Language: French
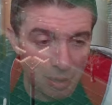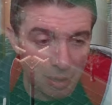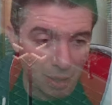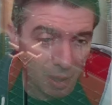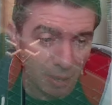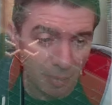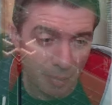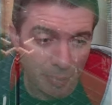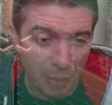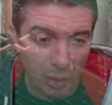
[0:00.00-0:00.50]

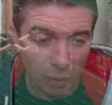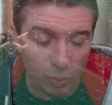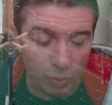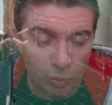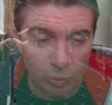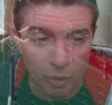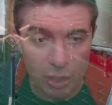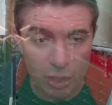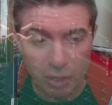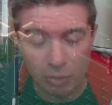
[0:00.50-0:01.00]
ça a
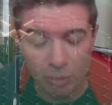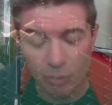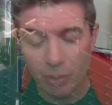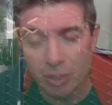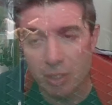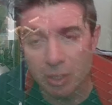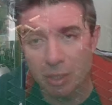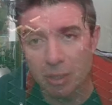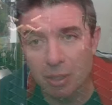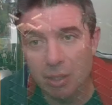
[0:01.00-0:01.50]
apparu déjà dans
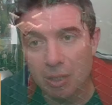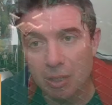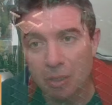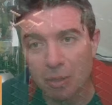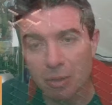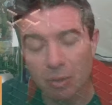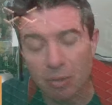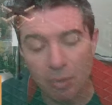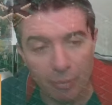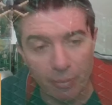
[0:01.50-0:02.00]
les années
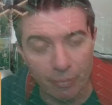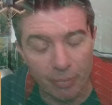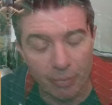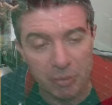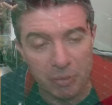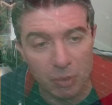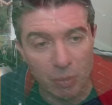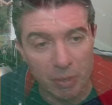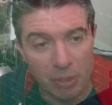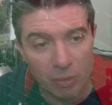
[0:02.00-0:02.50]
euh, fin
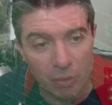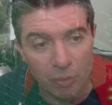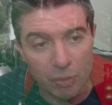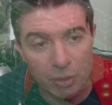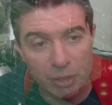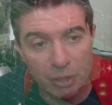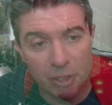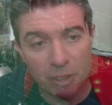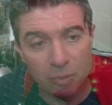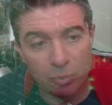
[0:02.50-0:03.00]

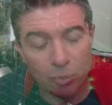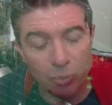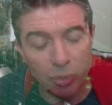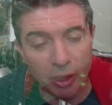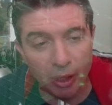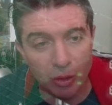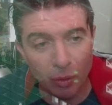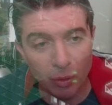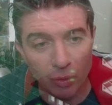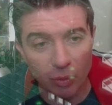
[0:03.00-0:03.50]
70, début
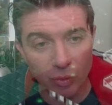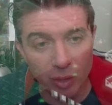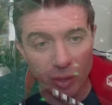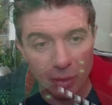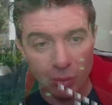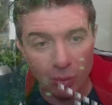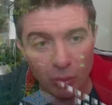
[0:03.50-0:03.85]
80,